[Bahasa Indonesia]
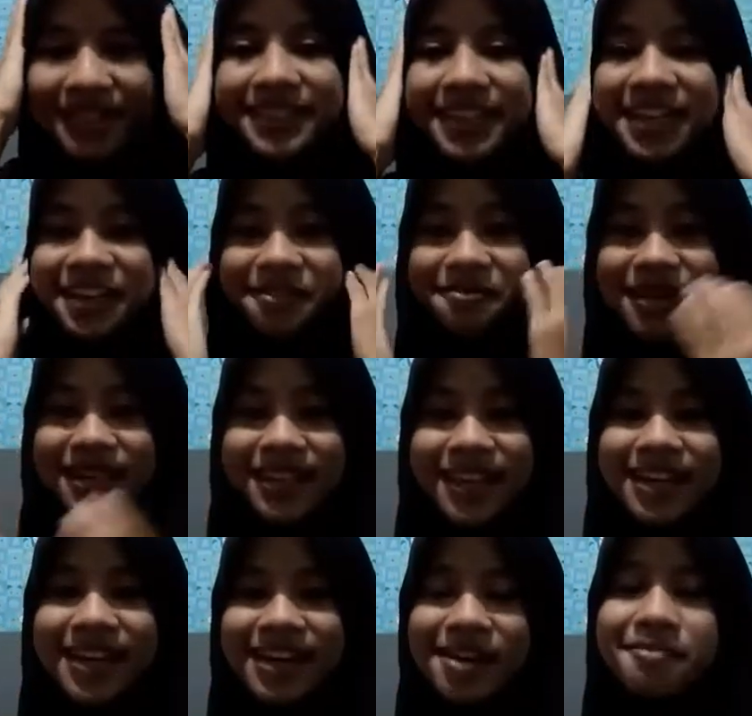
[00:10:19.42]
sedikit
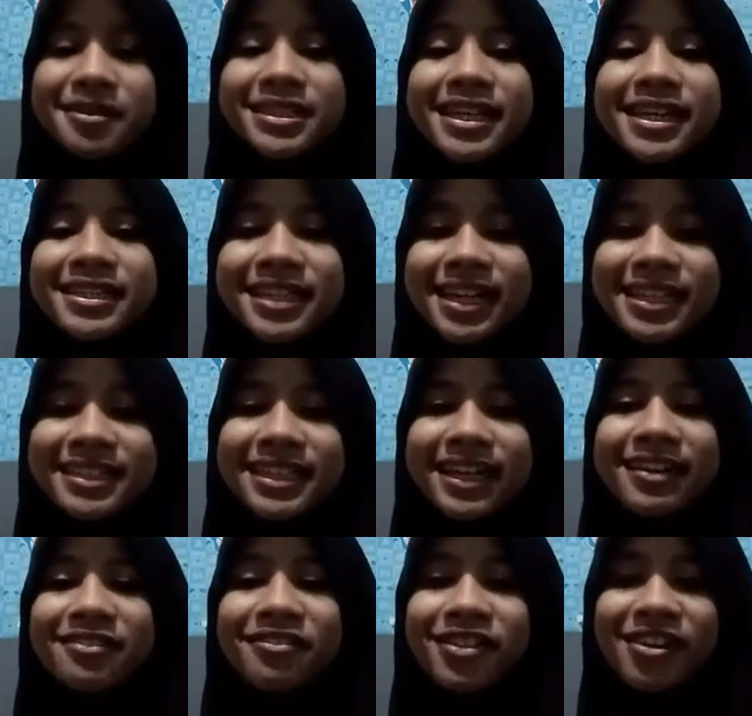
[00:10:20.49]
materi yang dapat saya
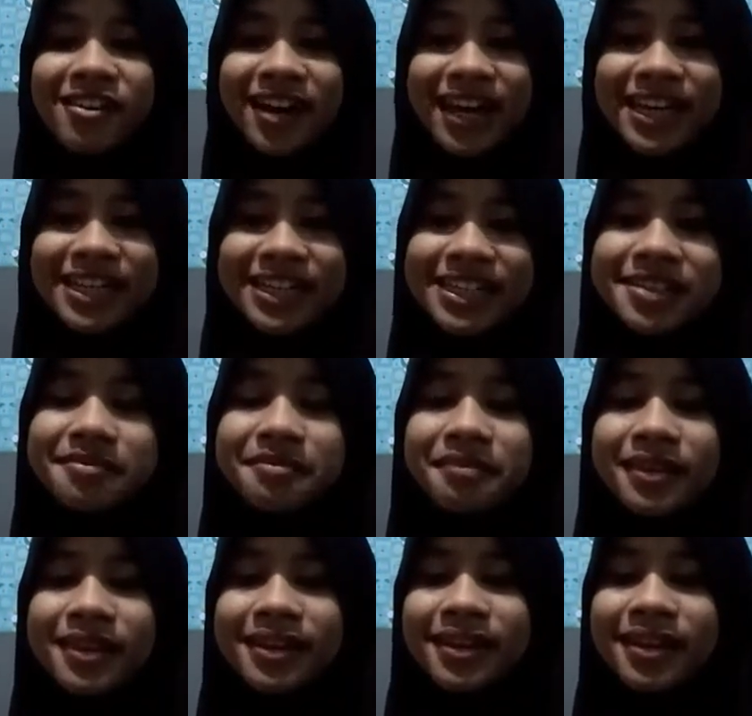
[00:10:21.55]
jelaskan di video kali ini.
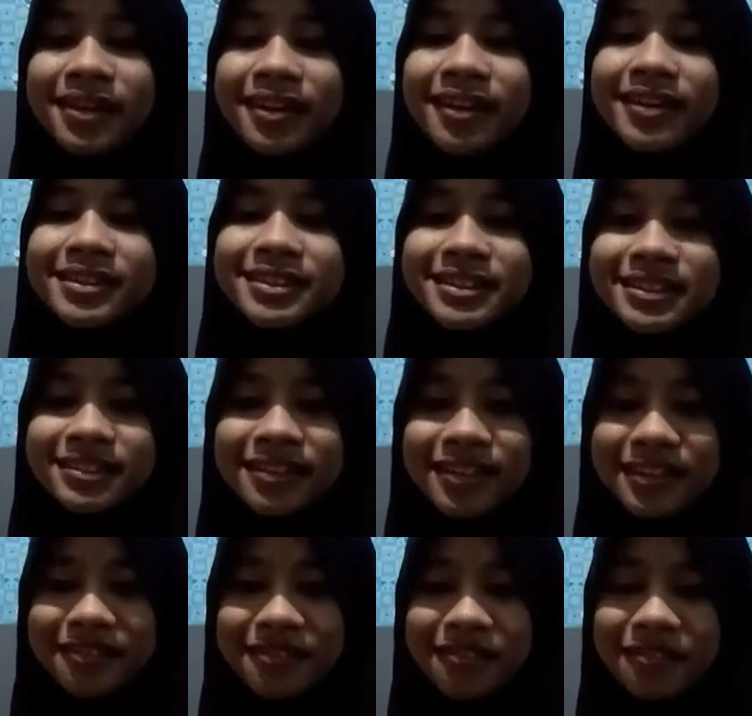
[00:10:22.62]

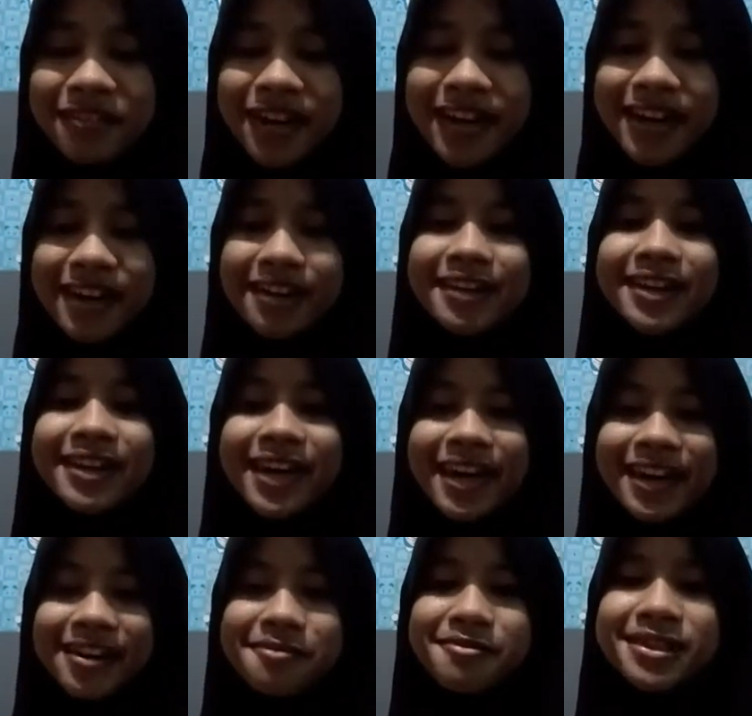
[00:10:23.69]
Kurang
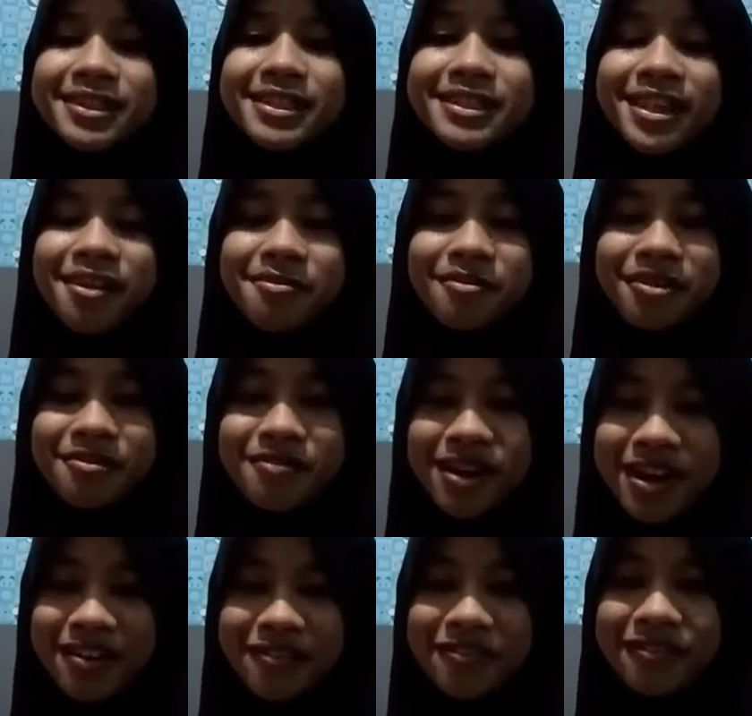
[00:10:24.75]
dan lebihnya saya mohon
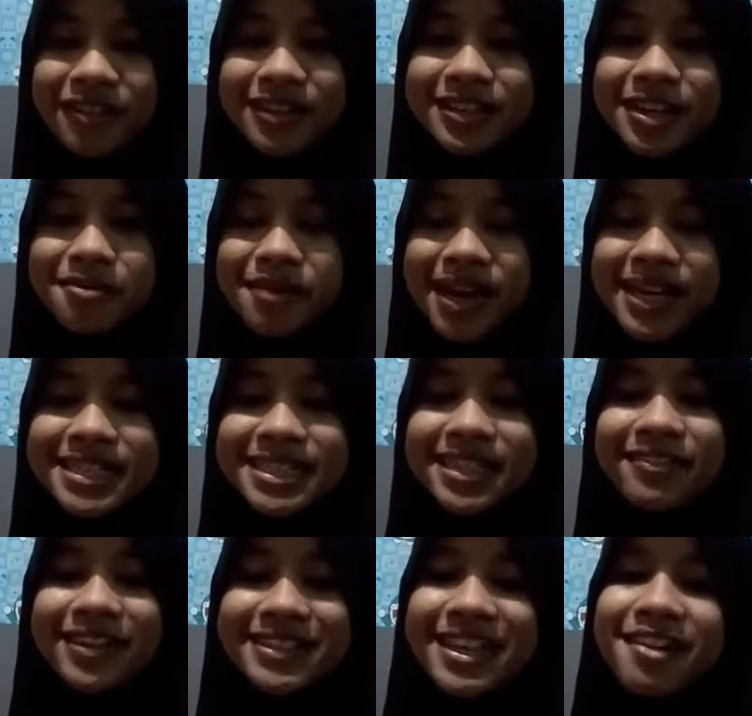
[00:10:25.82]
maaf. Terima
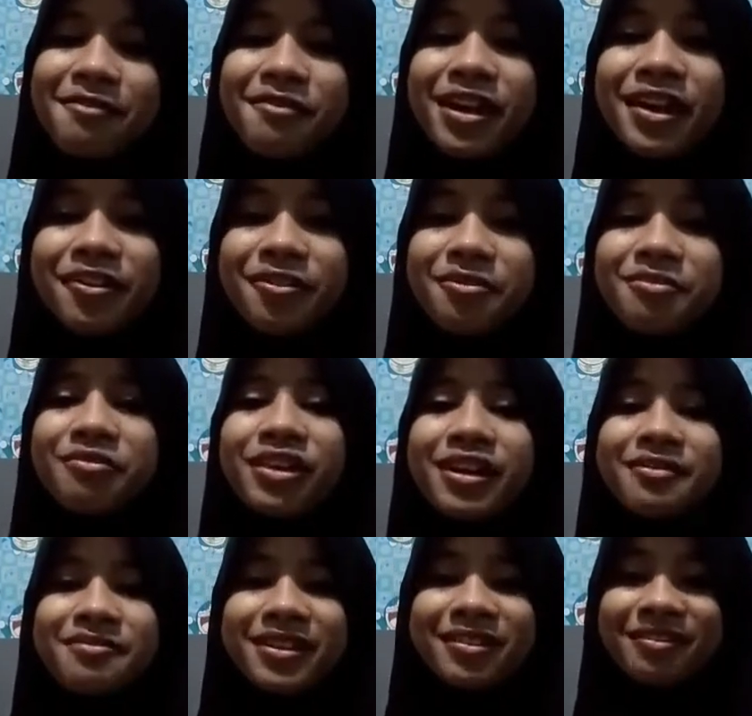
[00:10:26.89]
kasih. Wassalamualaikum
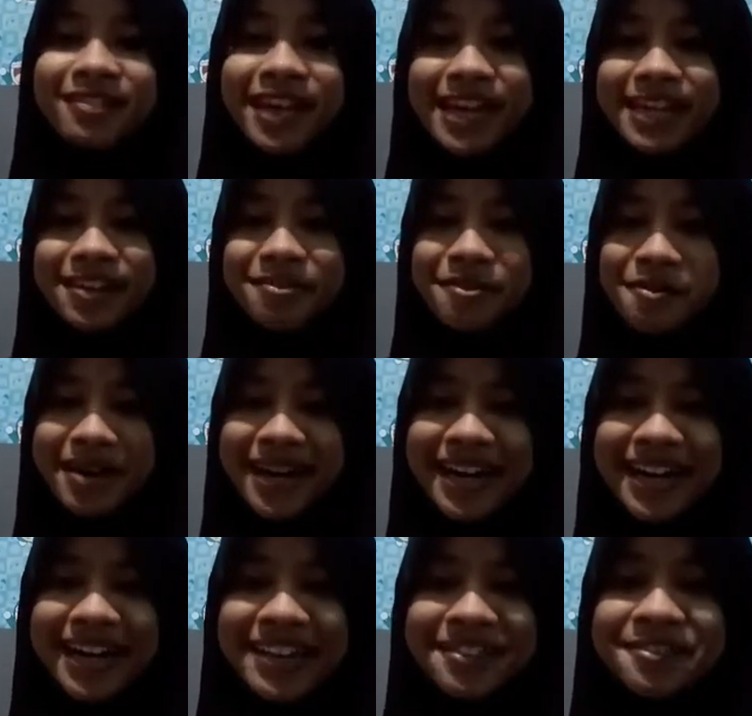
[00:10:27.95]
warahmatullahi
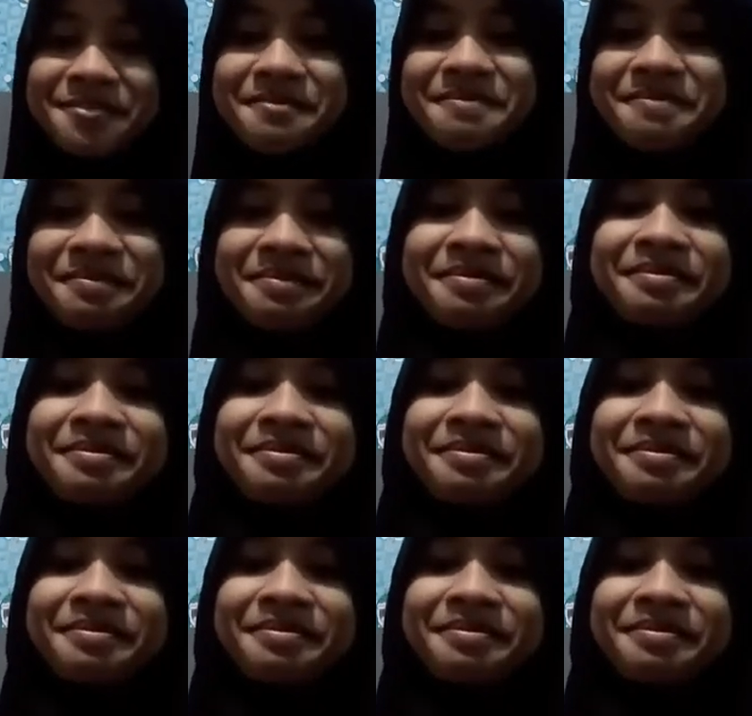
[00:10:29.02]
wabarakatuh.